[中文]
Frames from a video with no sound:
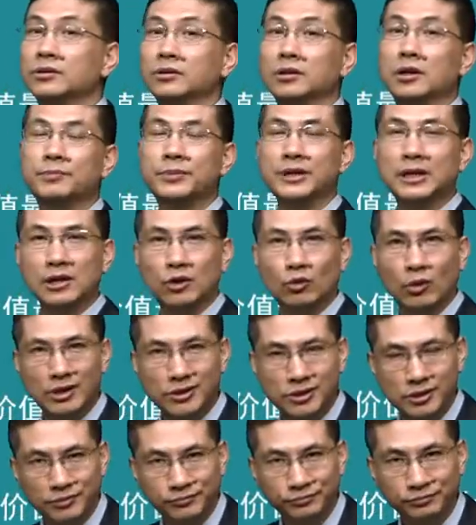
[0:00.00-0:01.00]
者的比例关
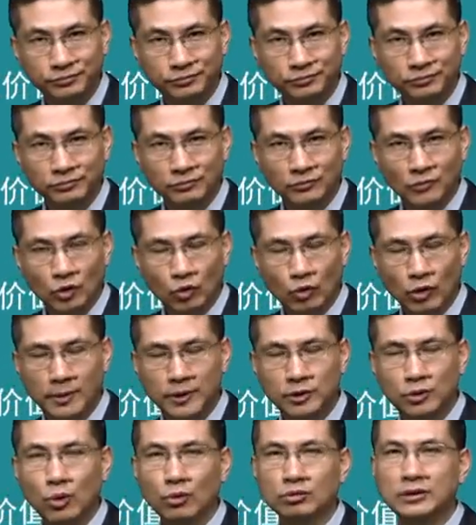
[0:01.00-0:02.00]
系。我
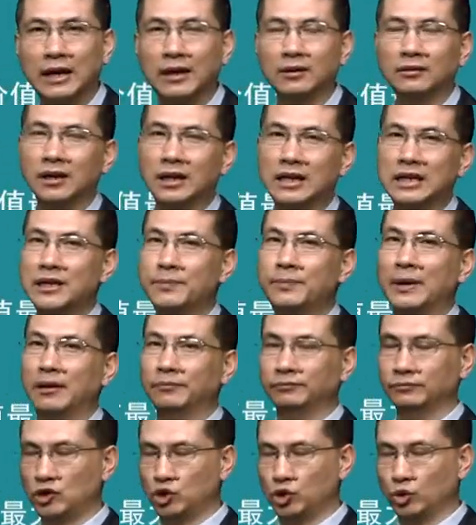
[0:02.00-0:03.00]
们通常呢一般
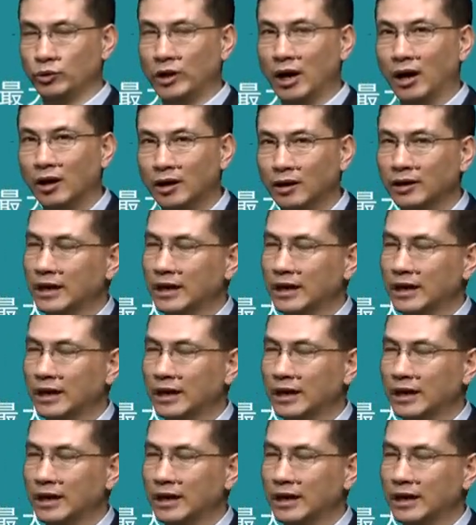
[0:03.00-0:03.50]
主要衡